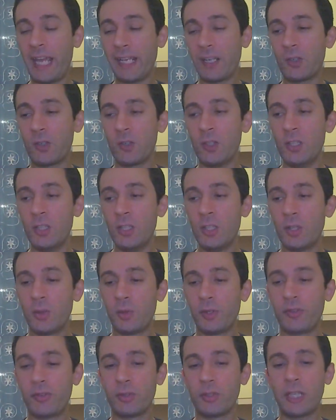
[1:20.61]
Ecco,
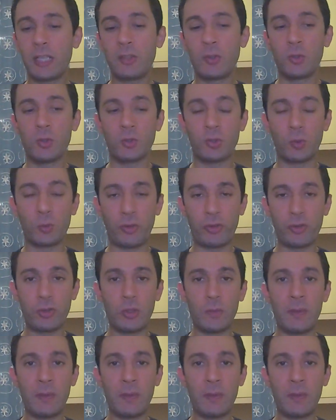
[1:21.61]
questo racconto, questo